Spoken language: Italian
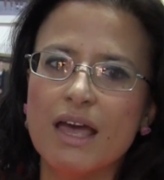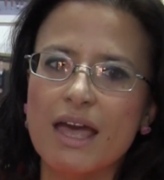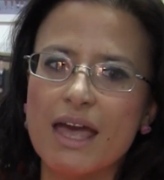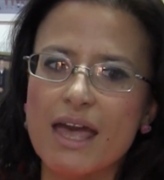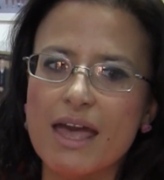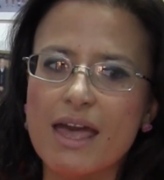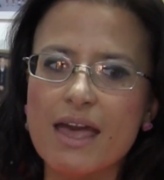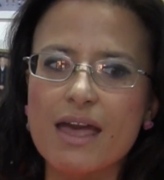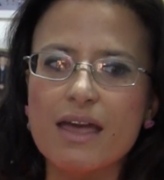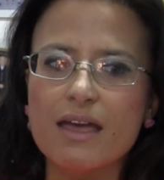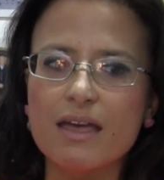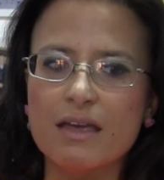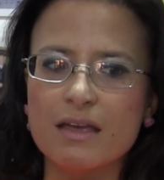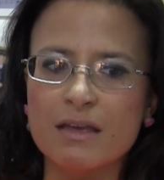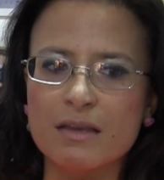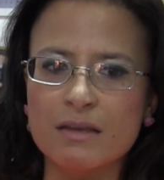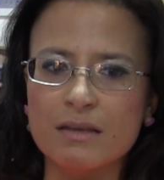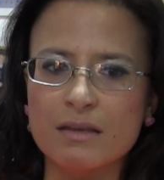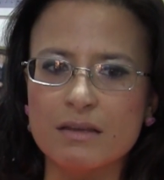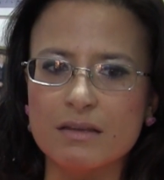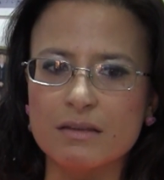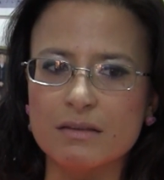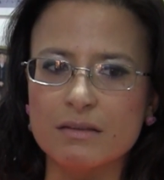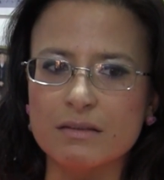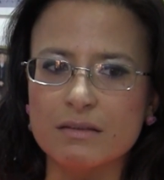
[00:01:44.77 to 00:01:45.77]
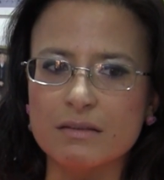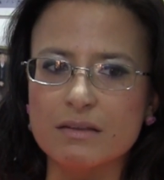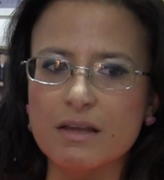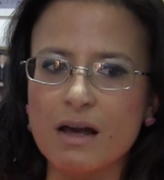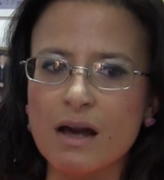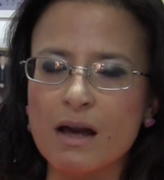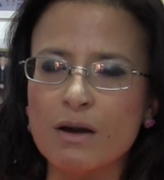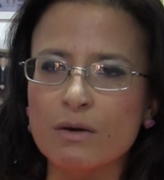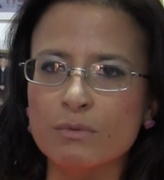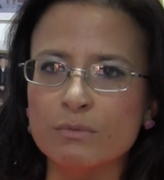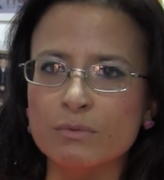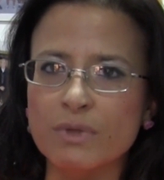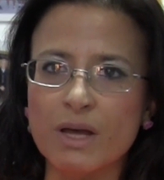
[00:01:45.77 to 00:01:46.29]
e
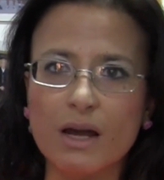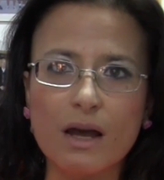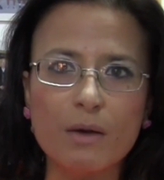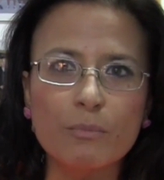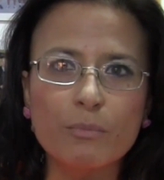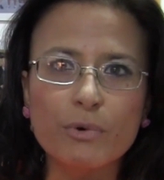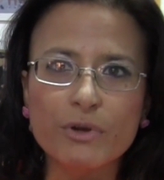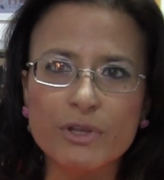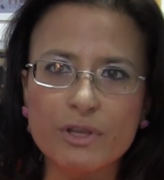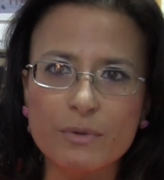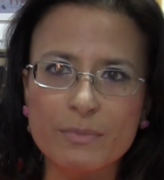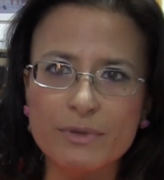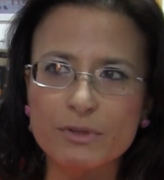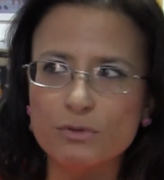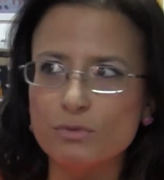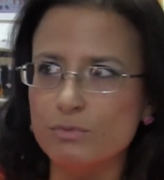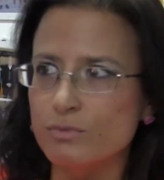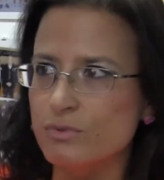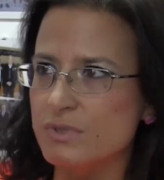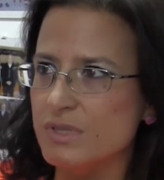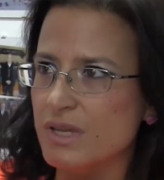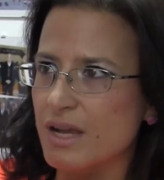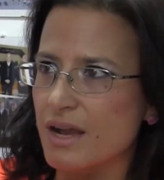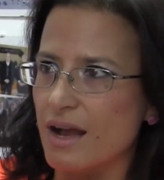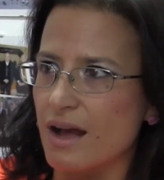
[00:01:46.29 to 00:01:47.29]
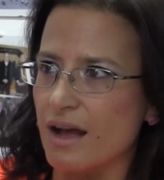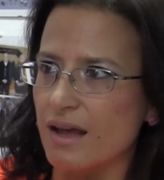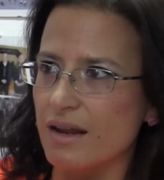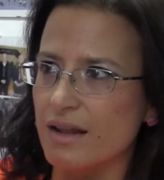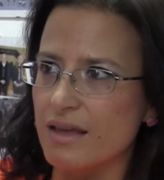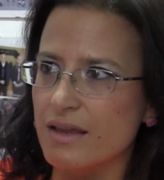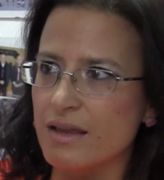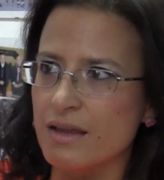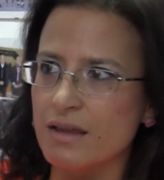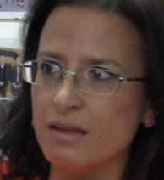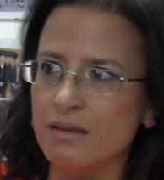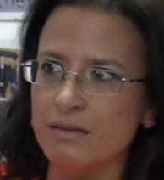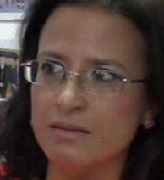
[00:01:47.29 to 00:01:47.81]
da un accompagnamento
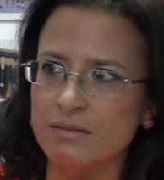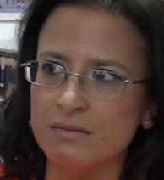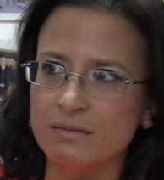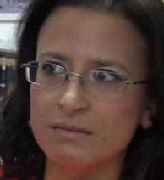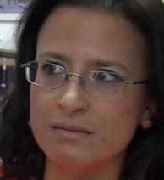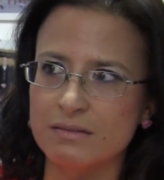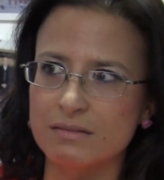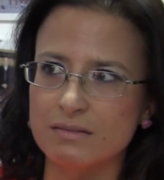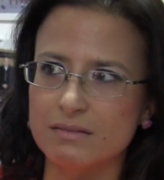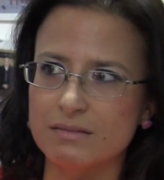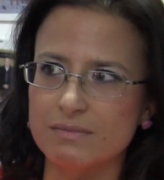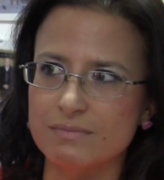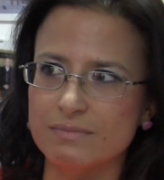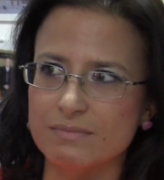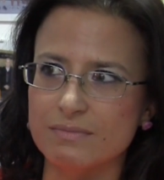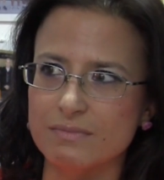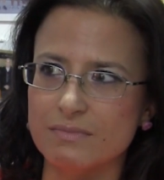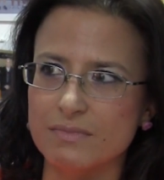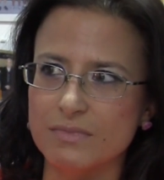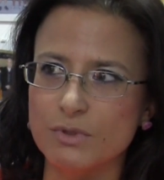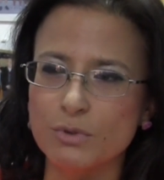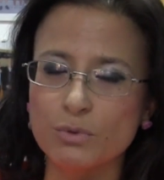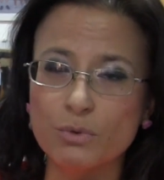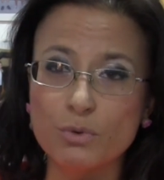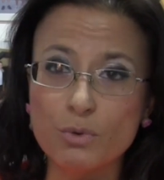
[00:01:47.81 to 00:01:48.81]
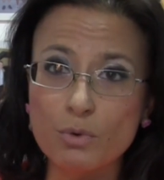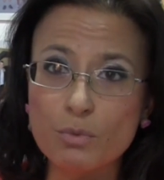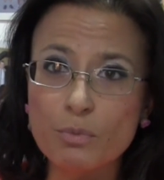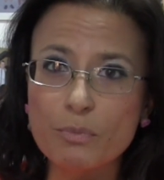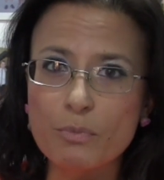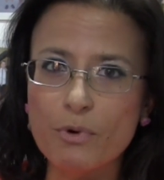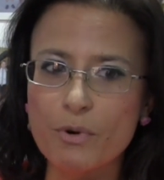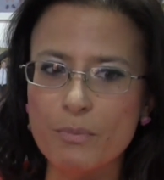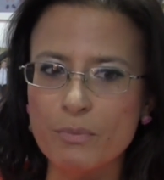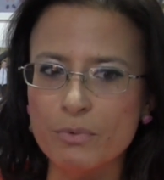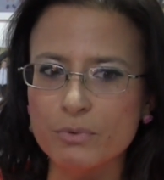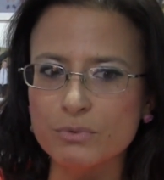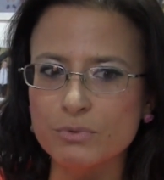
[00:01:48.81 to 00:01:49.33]
musicale ehm, di un
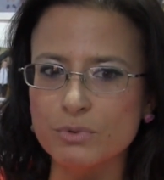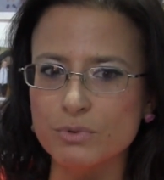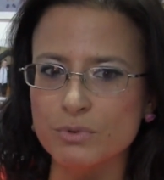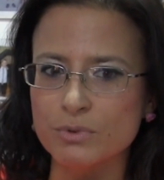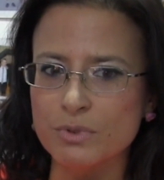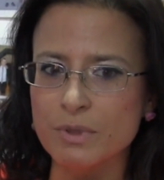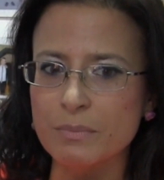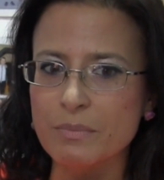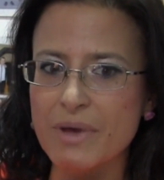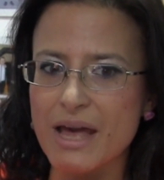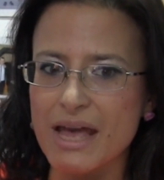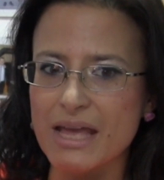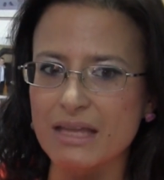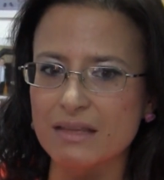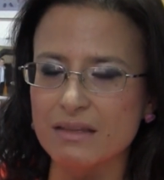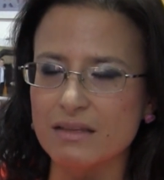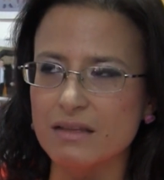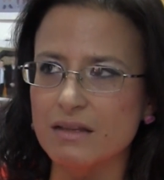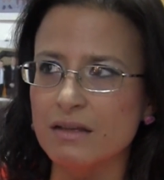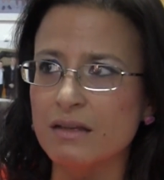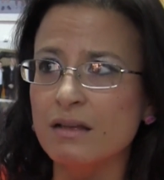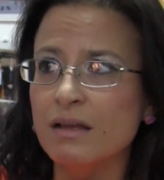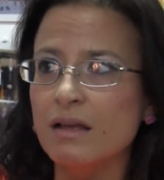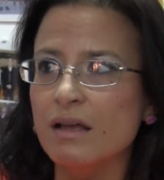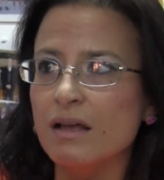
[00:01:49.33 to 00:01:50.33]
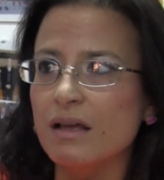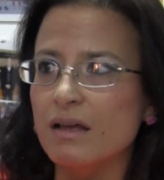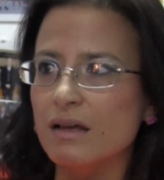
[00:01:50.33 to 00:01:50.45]
gruppo, appunto di una band,